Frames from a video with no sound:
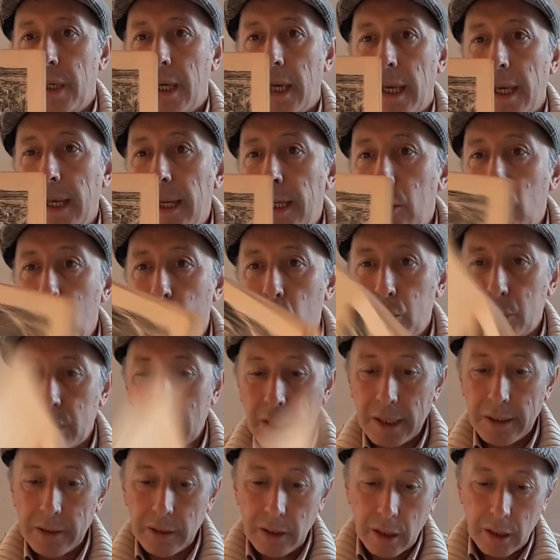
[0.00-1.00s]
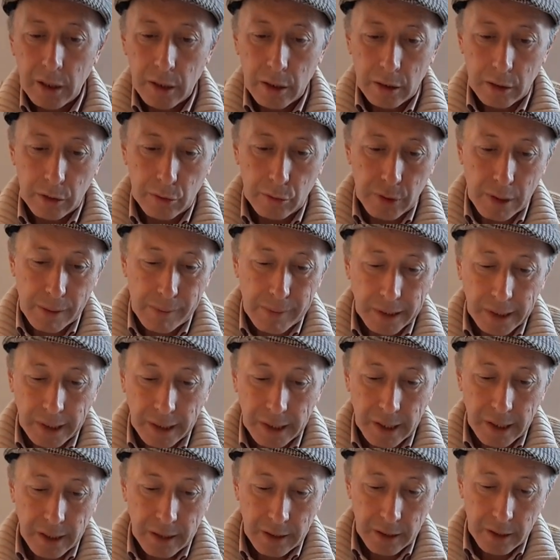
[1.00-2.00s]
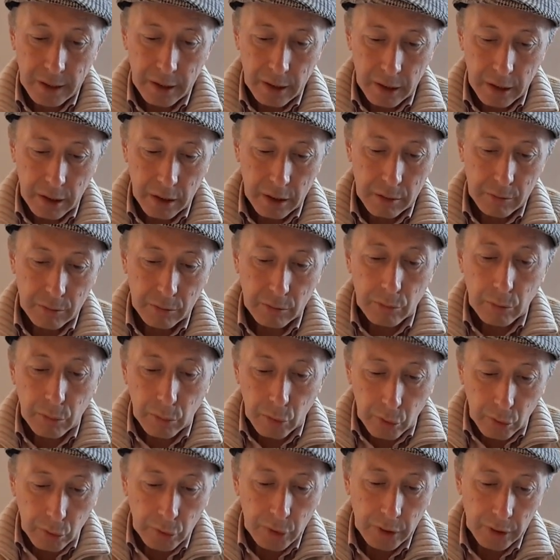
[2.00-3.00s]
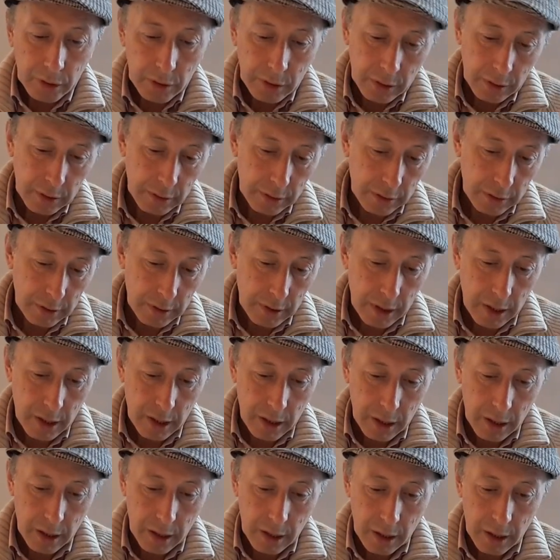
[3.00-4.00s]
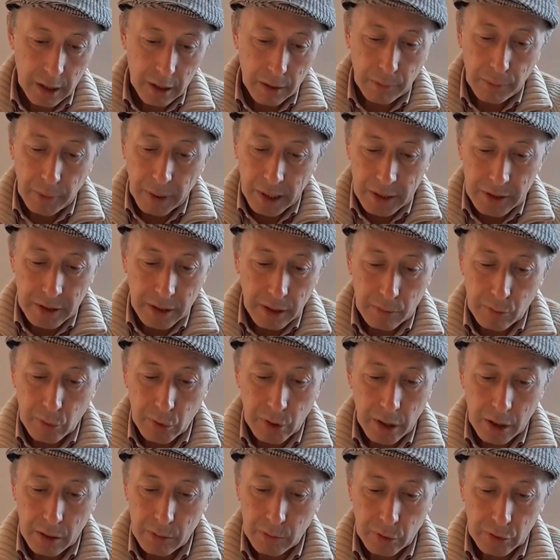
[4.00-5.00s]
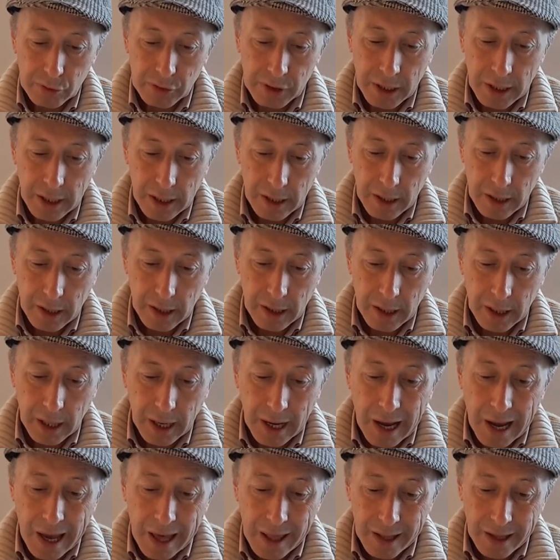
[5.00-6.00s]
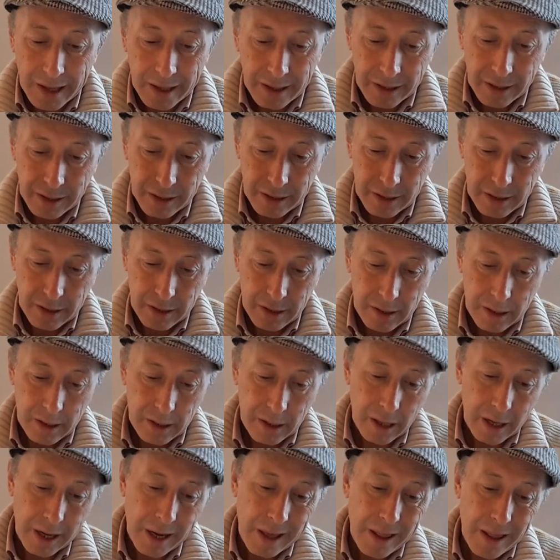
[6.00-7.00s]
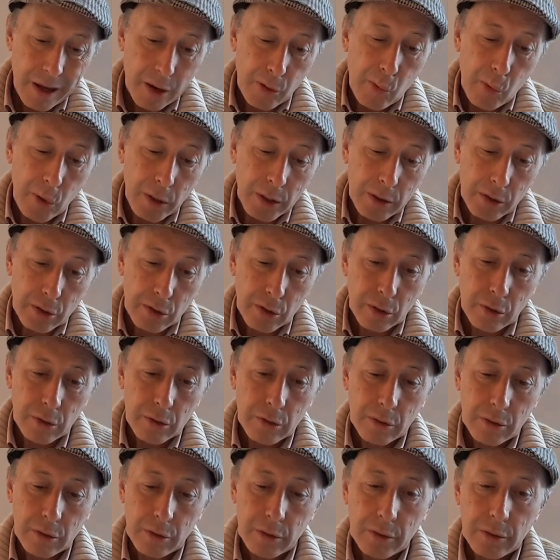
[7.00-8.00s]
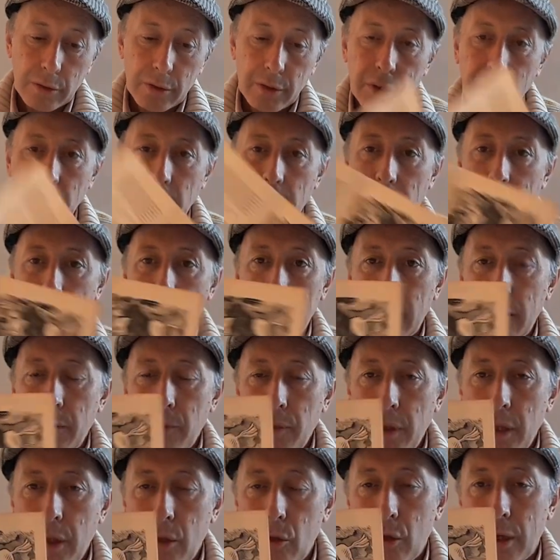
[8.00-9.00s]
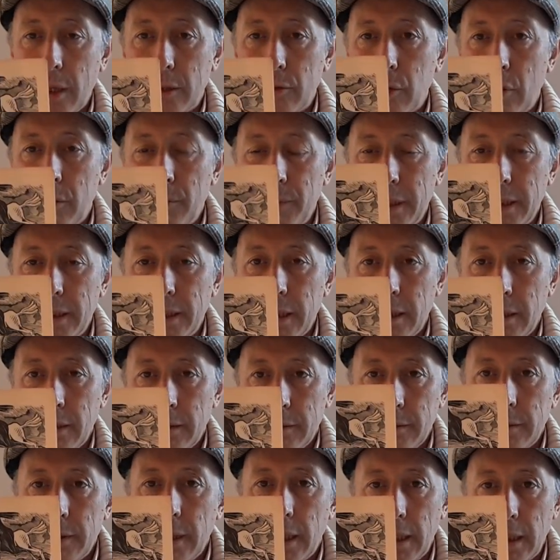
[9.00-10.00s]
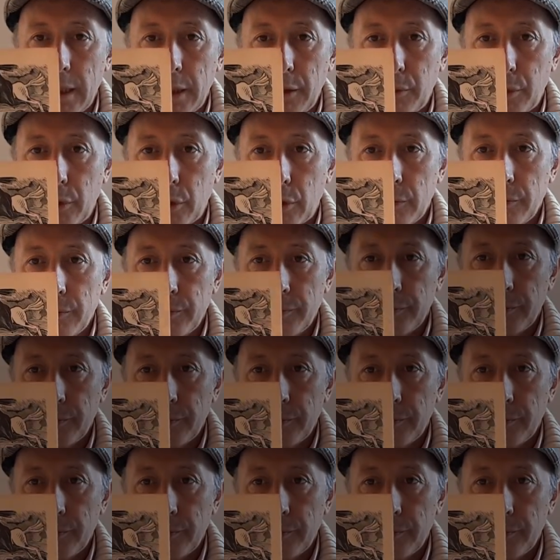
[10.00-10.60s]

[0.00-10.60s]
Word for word: que ilustran de una manera muy bella, muy hermosa cada eh, cada cuento en que está dividido casualmente el libro.